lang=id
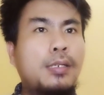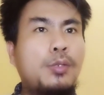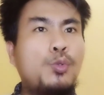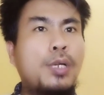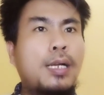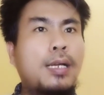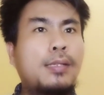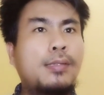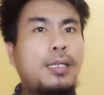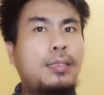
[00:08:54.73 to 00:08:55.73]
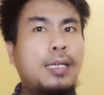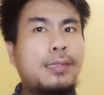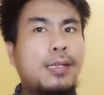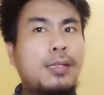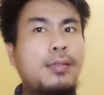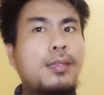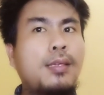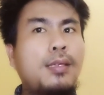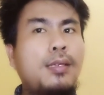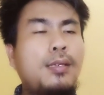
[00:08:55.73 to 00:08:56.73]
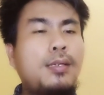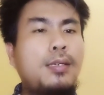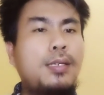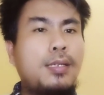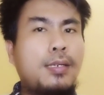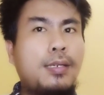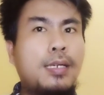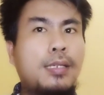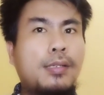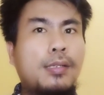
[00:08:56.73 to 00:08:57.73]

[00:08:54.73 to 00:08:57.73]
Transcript: digunakan saat azan dan